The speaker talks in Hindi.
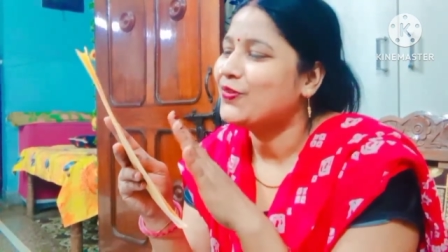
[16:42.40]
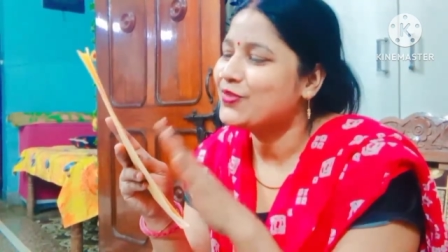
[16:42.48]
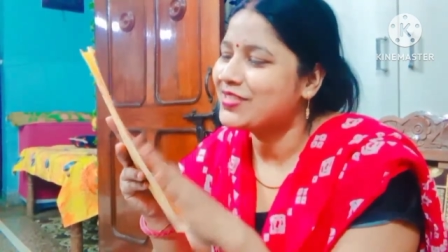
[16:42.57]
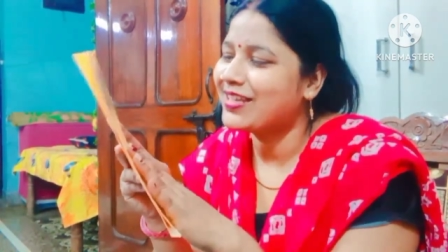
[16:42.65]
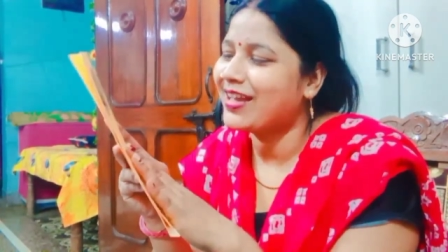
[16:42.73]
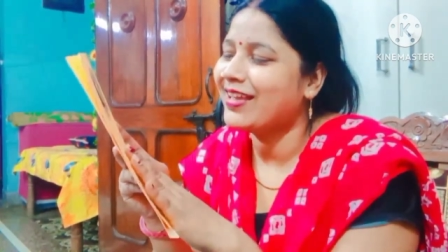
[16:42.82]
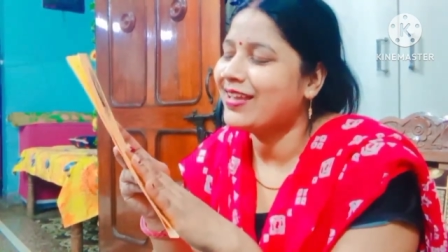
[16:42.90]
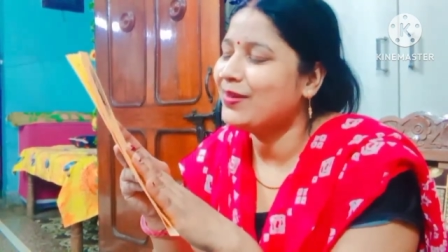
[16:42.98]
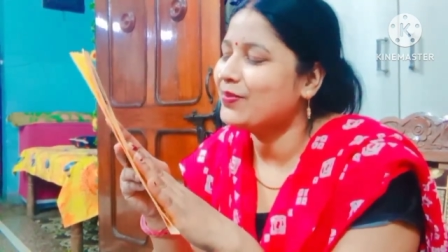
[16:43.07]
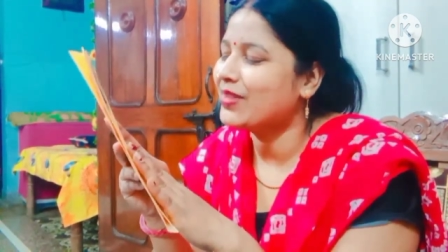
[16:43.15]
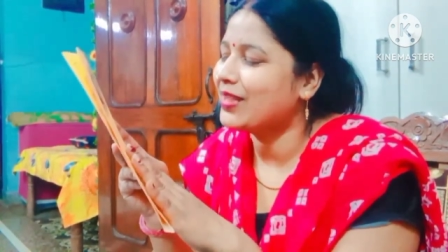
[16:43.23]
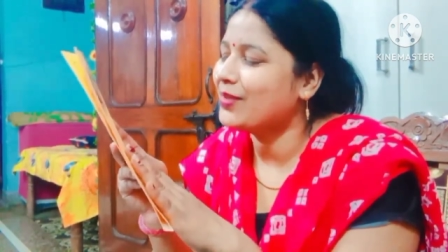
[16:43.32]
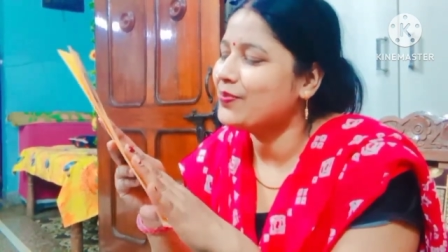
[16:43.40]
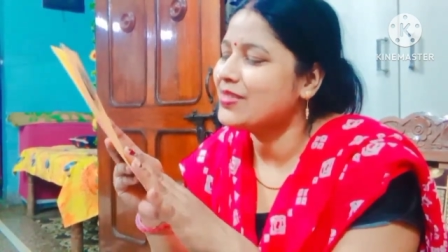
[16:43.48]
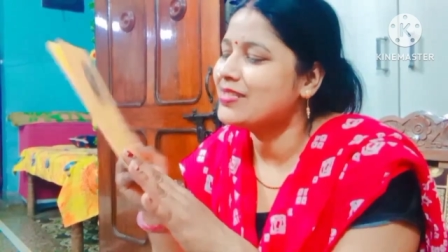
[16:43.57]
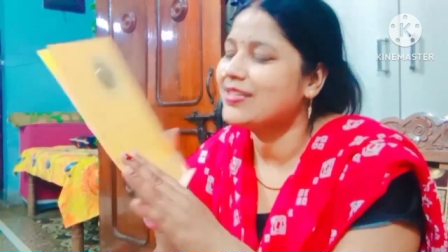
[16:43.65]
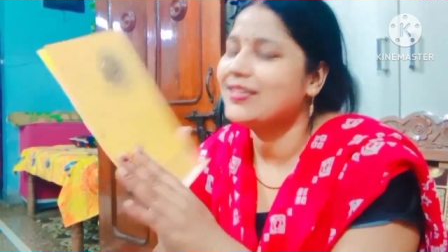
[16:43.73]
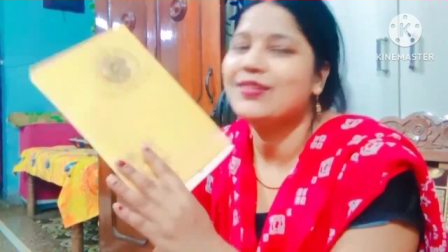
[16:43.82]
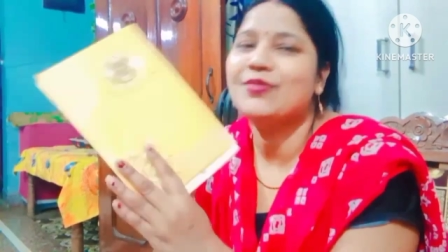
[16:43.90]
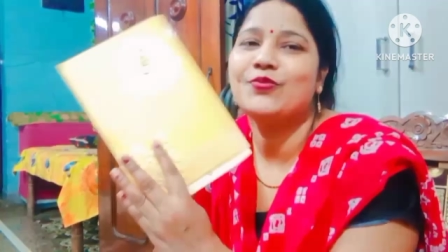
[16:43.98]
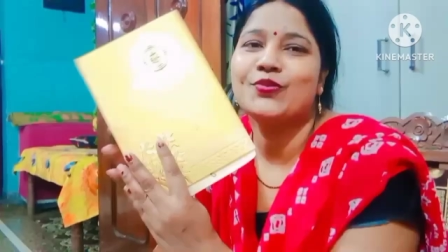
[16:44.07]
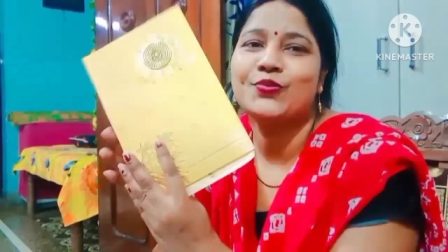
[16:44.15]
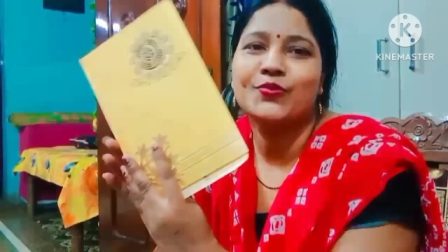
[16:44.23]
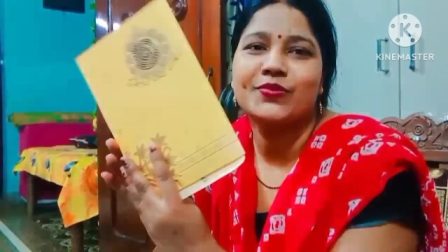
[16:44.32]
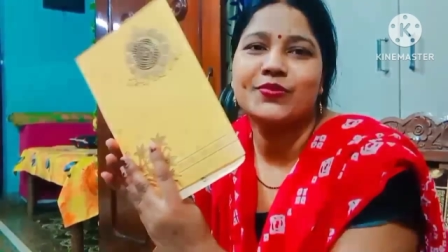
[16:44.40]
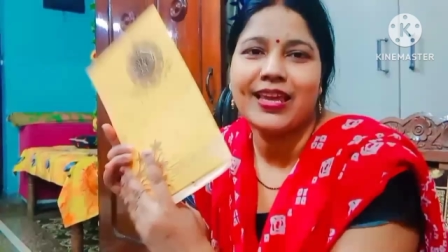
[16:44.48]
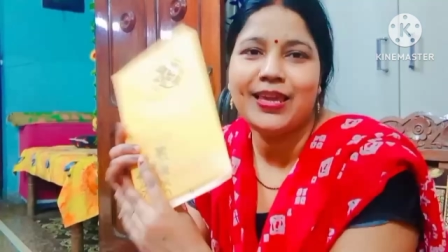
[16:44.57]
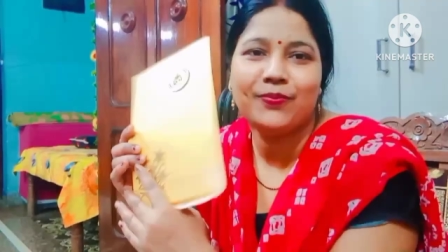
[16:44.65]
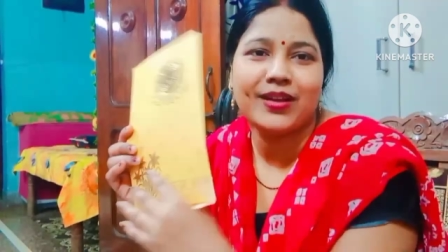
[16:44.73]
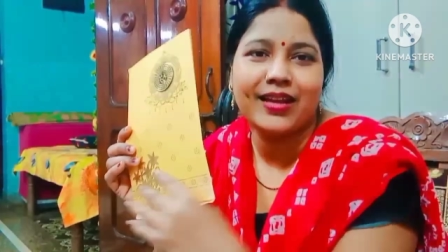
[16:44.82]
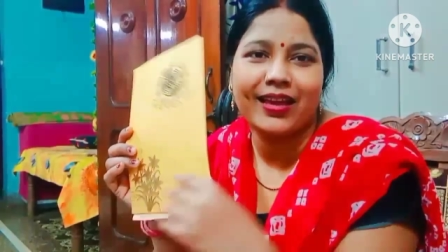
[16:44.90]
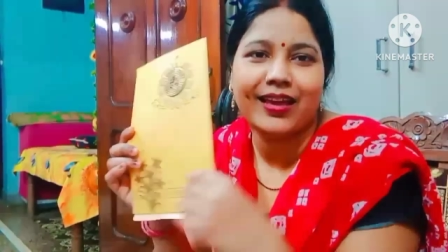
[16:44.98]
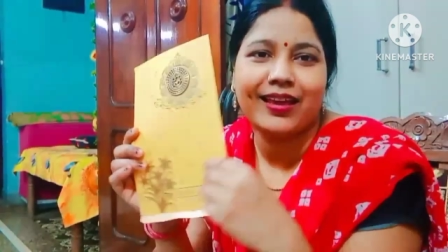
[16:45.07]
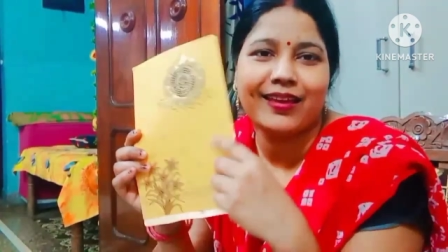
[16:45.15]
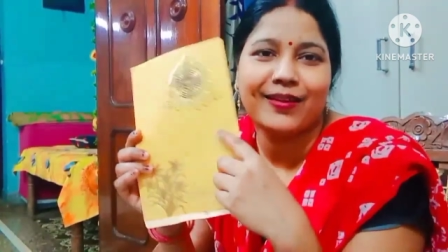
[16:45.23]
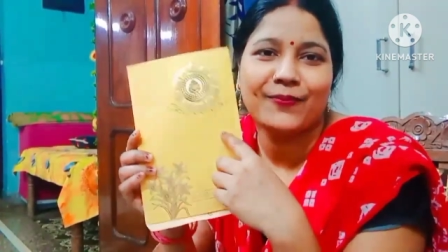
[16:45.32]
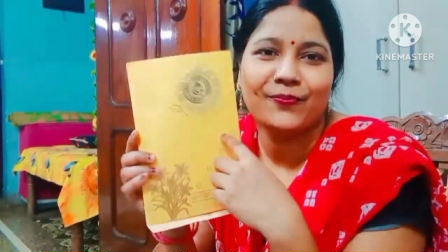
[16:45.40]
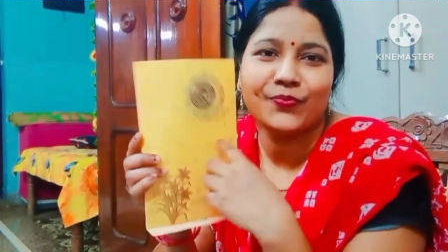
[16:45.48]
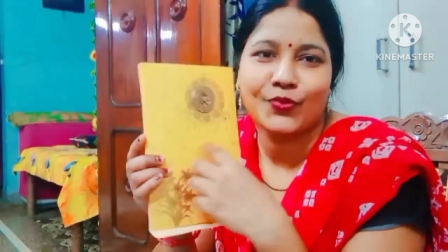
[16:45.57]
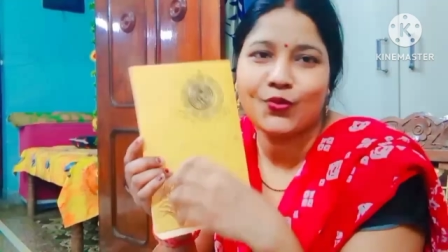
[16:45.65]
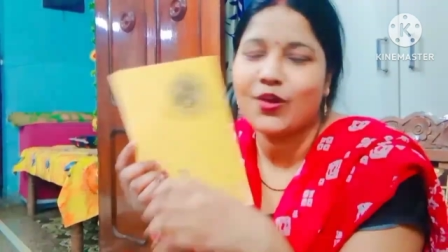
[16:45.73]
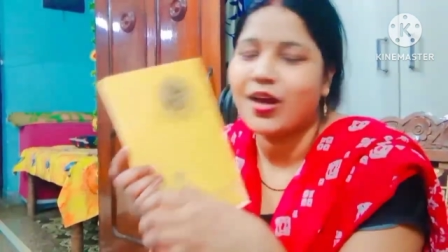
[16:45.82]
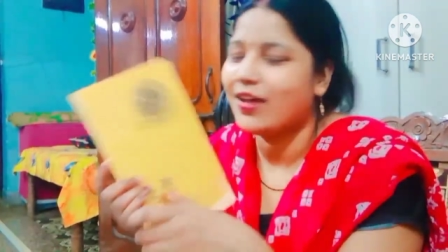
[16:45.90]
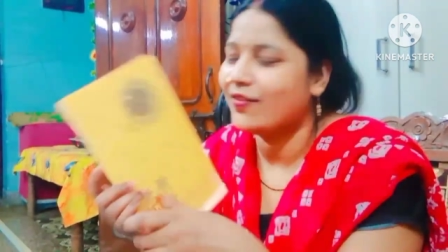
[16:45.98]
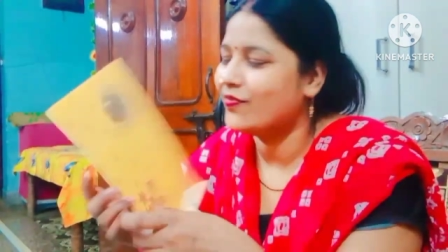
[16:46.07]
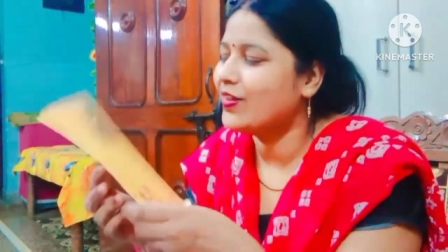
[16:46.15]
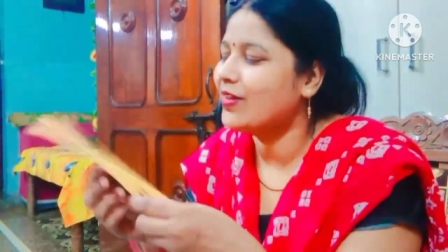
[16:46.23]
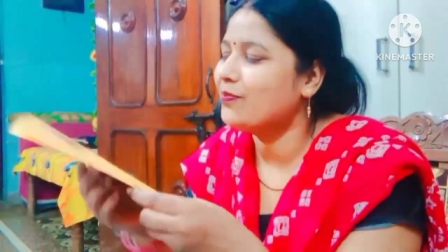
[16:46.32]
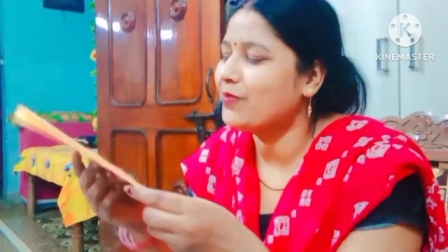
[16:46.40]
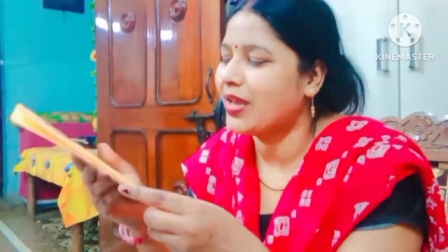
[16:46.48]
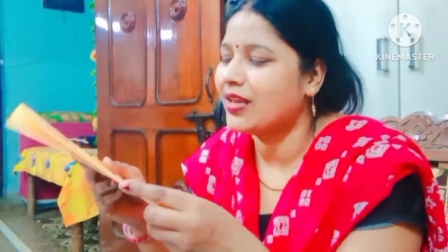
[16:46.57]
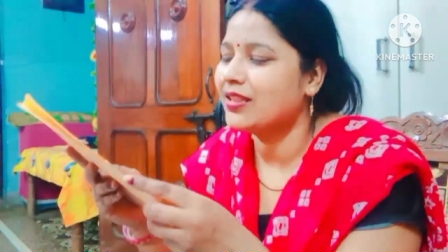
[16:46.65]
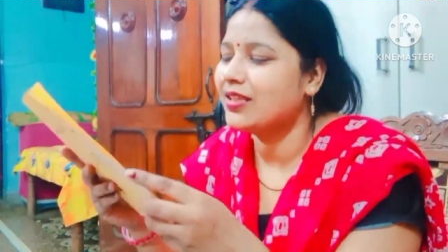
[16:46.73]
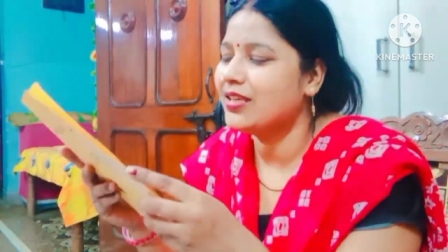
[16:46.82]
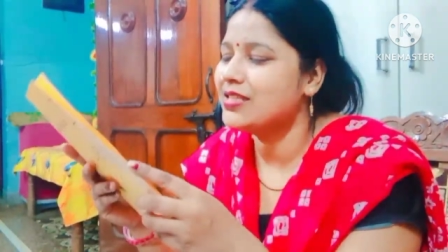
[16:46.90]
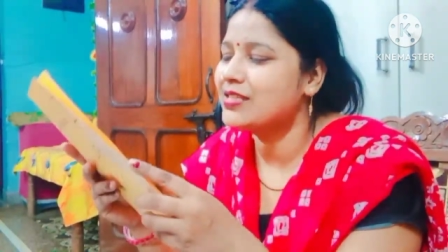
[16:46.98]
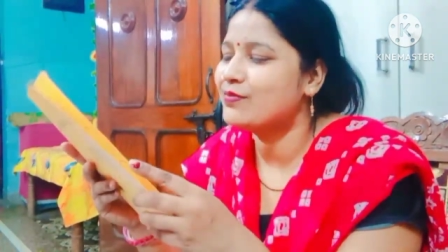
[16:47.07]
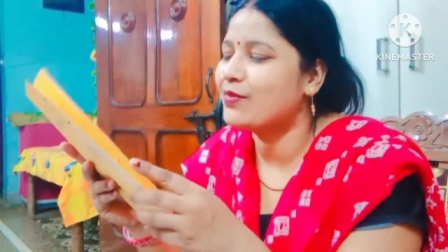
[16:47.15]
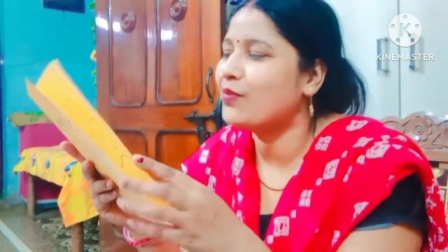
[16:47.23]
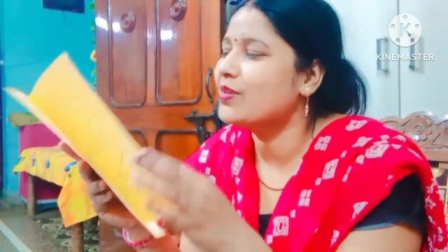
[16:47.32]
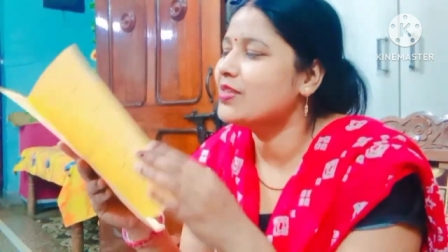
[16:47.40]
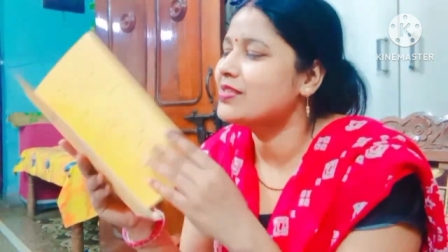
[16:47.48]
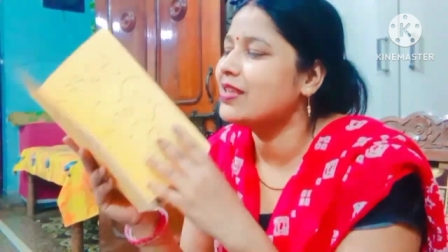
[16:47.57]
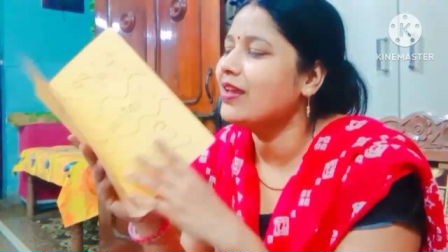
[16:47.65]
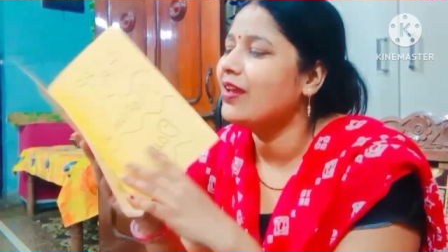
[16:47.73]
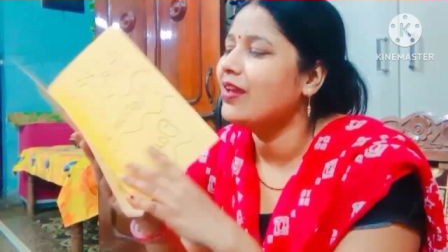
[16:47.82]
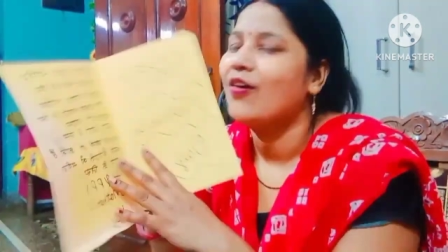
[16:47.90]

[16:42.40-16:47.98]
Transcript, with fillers: उसका ही मतलब मिस्टी ने उससे ही बनाया है तो काफ़ी मेहनत की इसमें भी इसने